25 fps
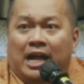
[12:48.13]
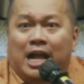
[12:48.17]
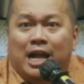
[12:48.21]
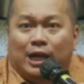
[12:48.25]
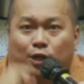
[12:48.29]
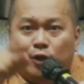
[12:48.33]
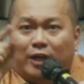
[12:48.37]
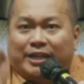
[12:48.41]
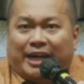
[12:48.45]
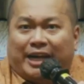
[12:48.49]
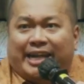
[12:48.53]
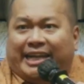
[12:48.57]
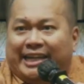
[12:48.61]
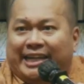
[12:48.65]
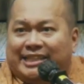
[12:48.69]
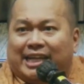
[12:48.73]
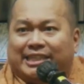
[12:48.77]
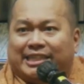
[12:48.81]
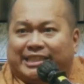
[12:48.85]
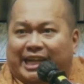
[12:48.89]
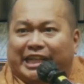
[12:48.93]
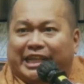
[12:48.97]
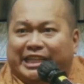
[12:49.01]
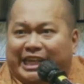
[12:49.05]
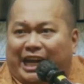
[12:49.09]
Keluarga kita
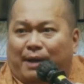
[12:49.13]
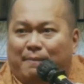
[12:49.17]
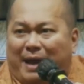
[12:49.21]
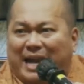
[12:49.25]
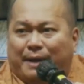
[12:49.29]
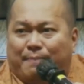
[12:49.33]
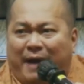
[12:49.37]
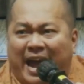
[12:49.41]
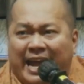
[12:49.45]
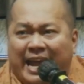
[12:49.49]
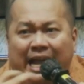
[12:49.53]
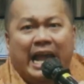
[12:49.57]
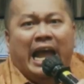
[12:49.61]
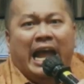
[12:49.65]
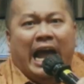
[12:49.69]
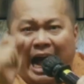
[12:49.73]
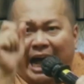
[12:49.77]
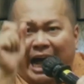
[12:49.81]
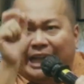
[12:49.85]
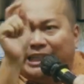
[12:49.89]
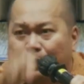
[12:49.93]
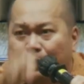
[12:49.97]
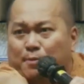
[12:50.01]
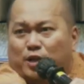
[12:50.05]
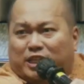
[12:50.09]
sedang tidak baik-baik,
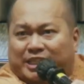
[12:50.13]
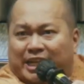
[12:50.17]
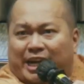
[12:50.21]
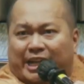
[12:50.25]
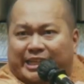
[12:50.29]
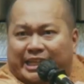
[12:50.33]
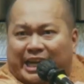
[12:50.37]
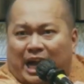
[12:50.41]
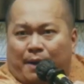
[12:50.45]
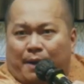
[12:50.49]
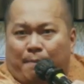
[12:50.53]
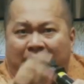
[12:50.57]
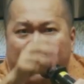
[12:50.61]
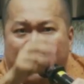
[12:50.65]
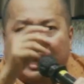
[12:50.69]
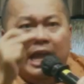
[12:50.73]
hatimu sedang tidak baik,